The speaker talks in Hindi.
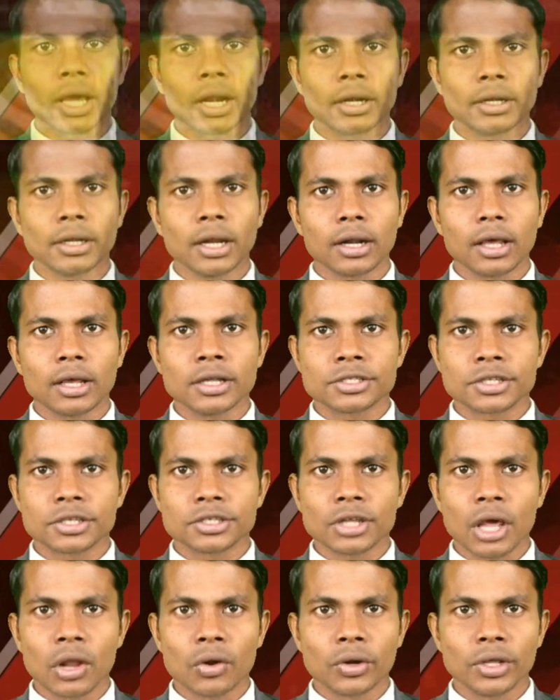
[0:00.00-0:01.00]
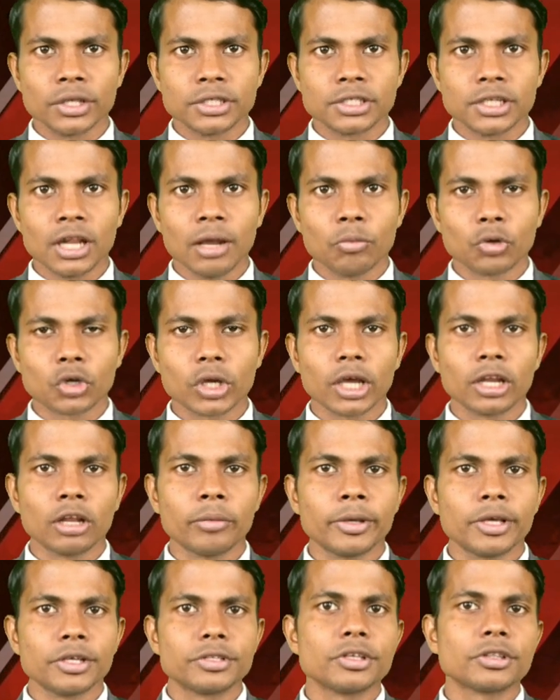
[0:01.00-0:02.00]
कारण नाराज किसानों ने जिला
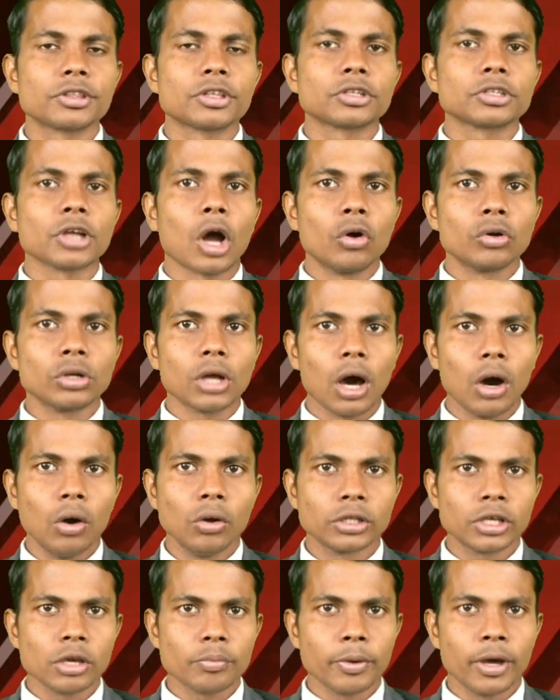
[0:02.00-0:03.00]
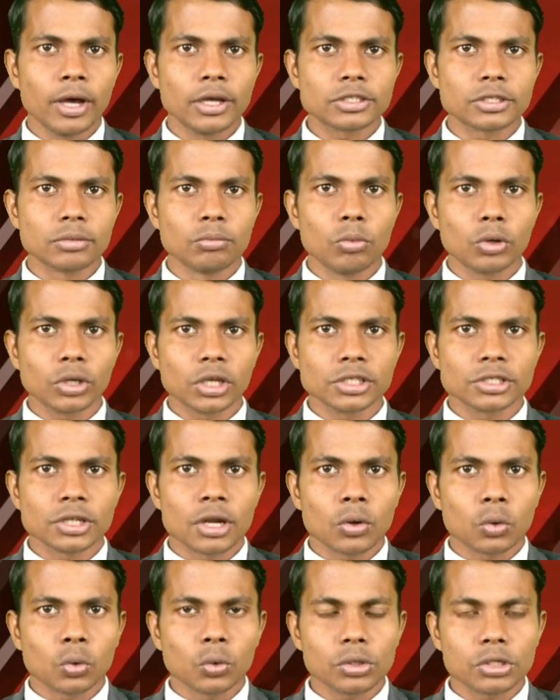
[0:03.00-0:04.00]
मुख्यालय में स्थित टाउन हॉल के पास मुख्य
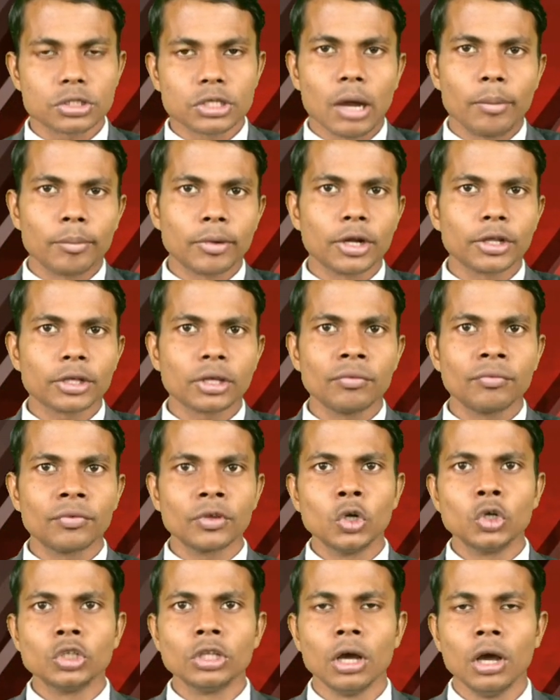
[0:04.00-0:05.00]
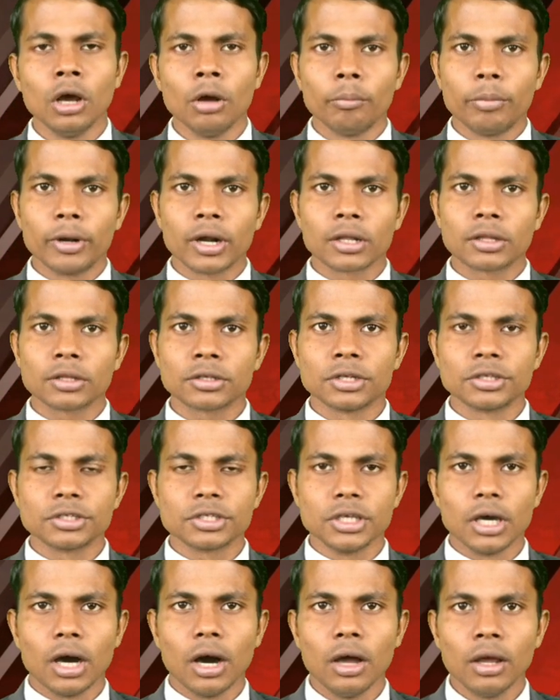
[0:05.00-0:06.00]
सड़क को जाम करके विरोध प्रदर्शन
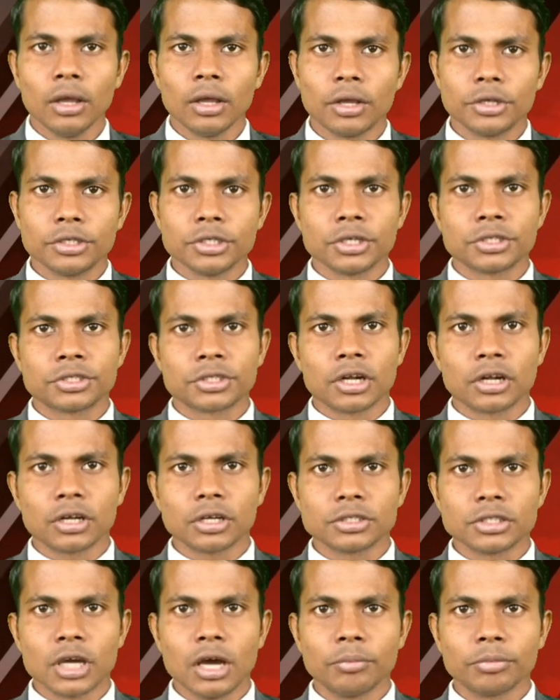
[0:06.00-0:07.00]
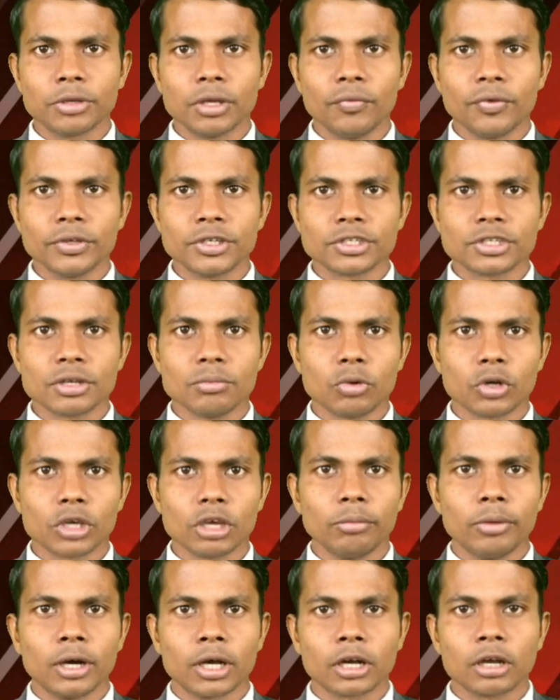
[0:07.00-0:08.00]
किया जहाँ सड़क जाम की वजह से
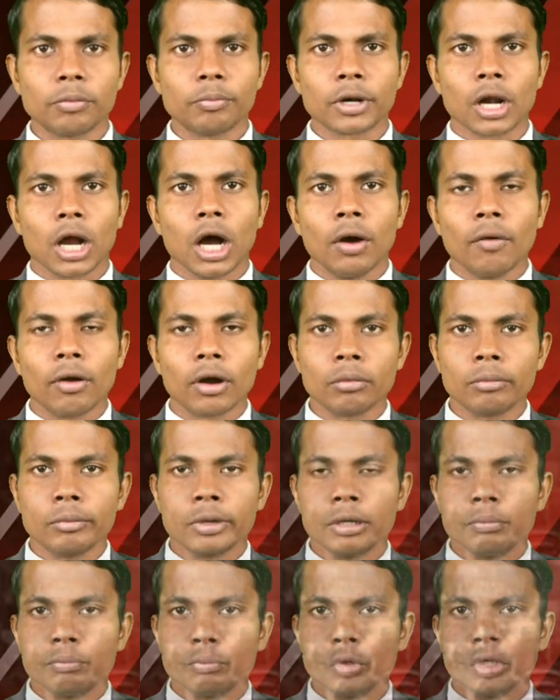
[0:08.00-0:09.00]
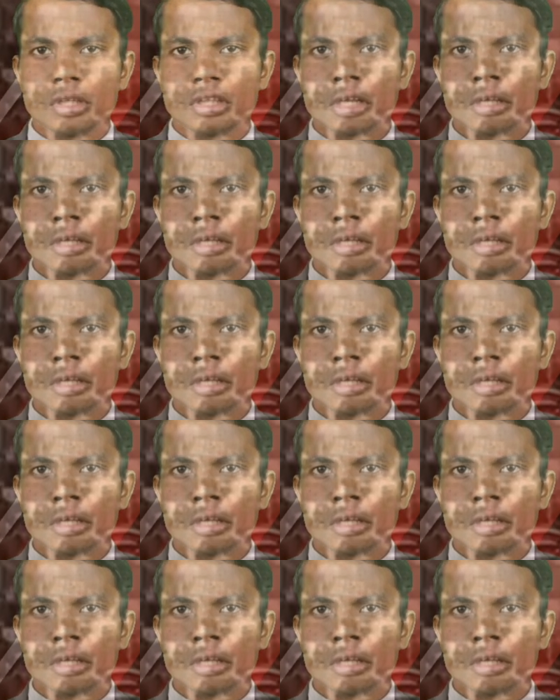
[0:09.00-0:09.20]
मुख्य मार्ग पर आवागमन पूरी